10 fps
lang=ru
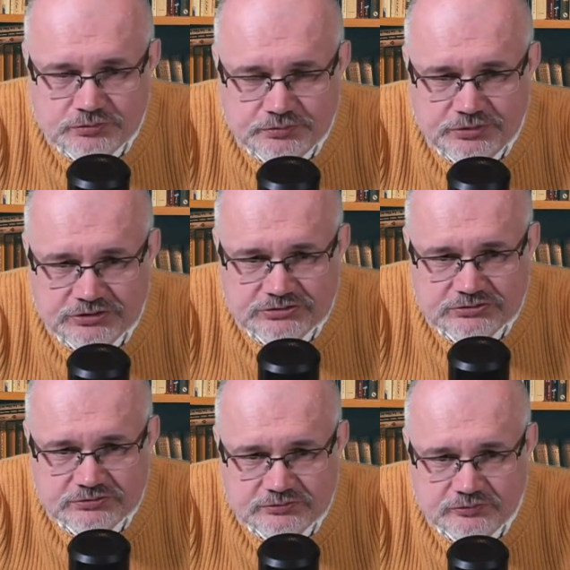без
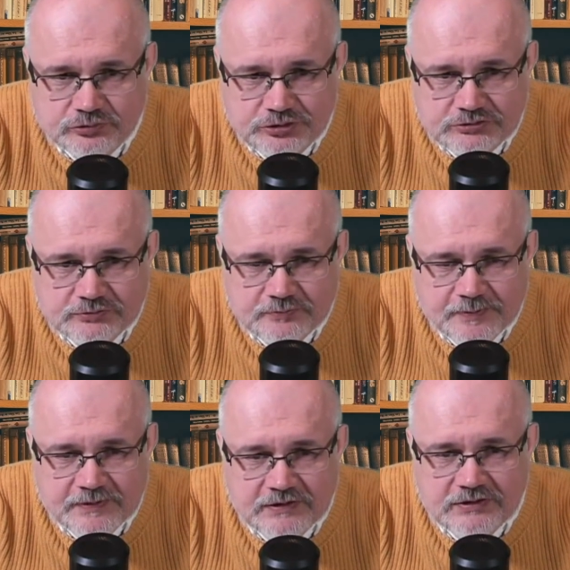войн,
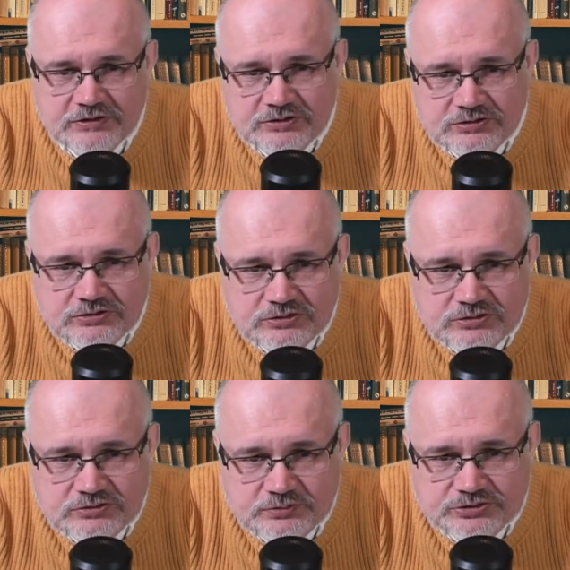
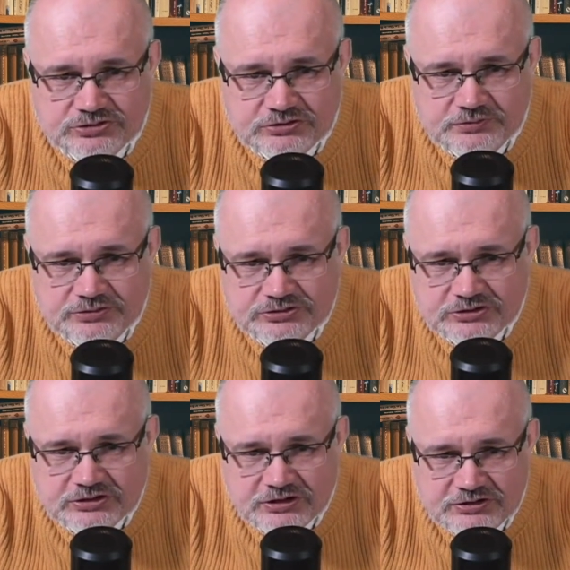без, без
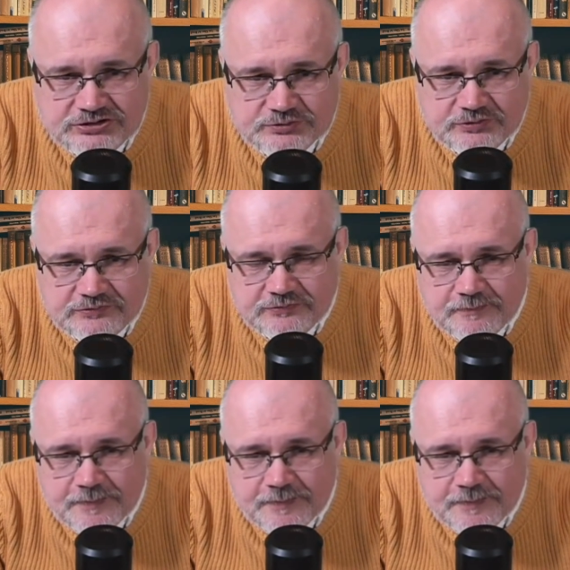катаклизмов.